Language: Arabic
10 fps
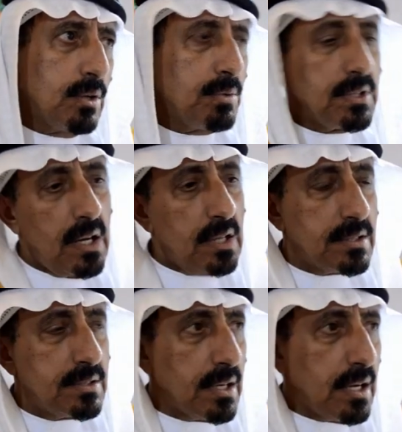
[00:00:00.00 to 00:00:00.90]

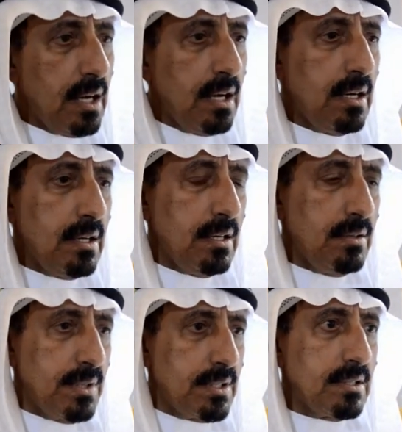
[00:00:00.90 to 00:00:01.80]
ومجالات الزراعه
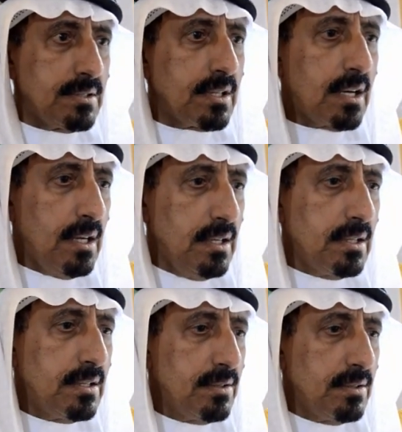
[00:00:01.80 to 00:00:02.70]
المجال الزراعي
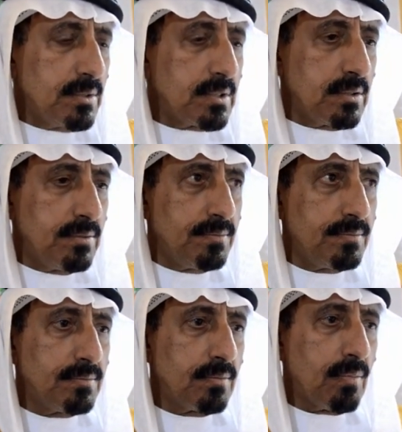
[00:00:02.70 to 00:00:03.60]
في دراسه لبعض
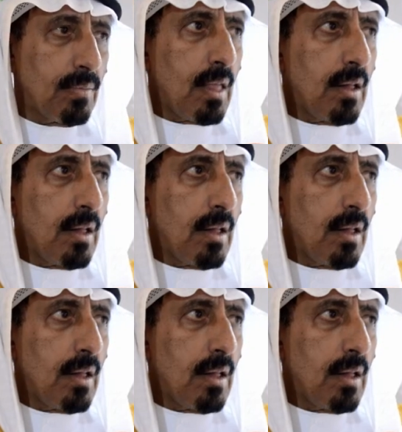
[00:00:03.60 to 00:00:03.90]
المشاريع